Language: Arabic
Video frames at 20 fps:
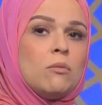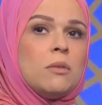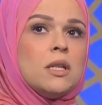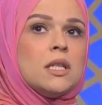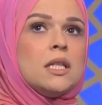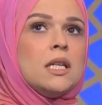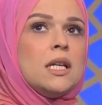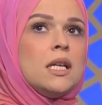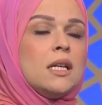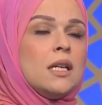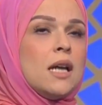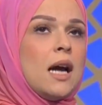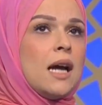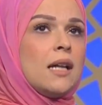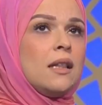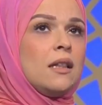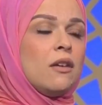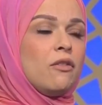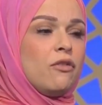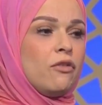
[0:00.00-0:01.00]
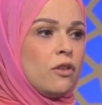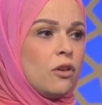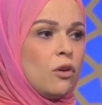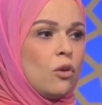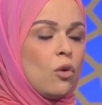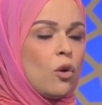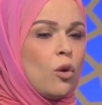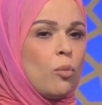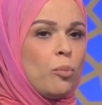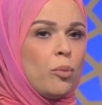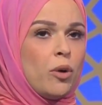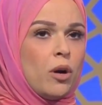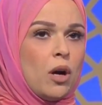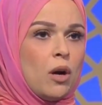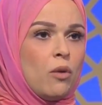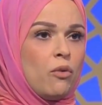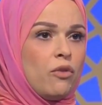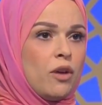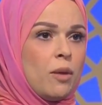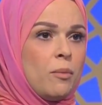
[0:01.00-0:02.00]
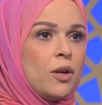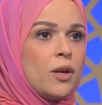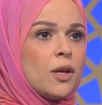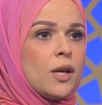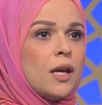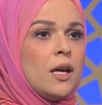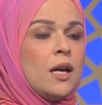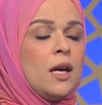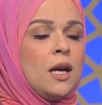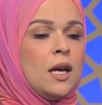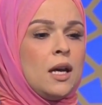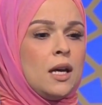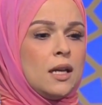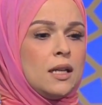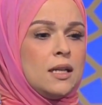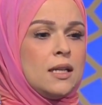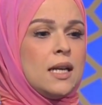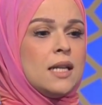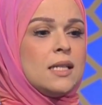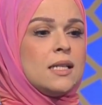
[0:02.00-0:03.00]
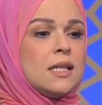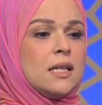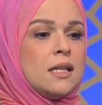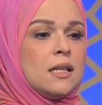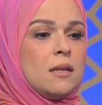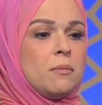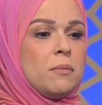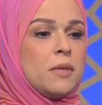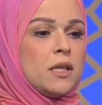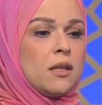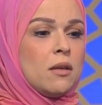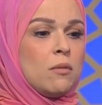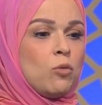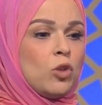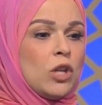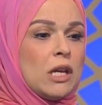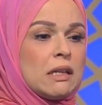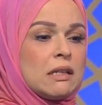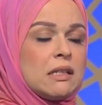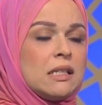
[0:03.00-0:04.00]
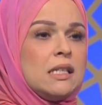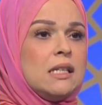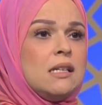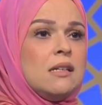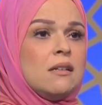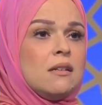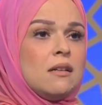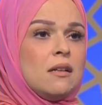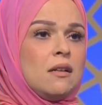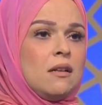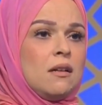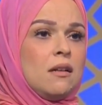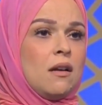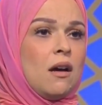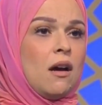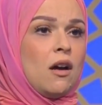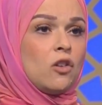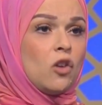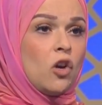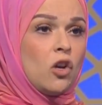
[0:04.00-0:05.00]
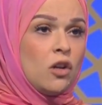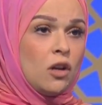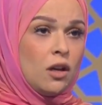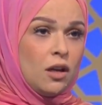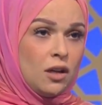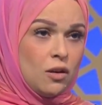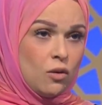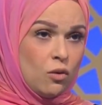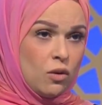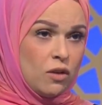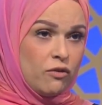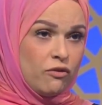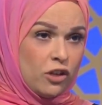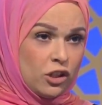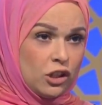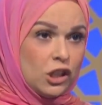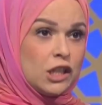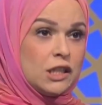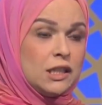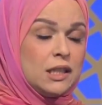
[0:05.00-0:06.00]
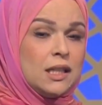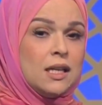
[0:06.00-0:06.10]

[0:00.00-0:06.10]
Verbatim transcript: دي لان حتى في اوروبا او في امريكا الناس اللي بت... مدرسين الحضانه اللي هو الفتره دي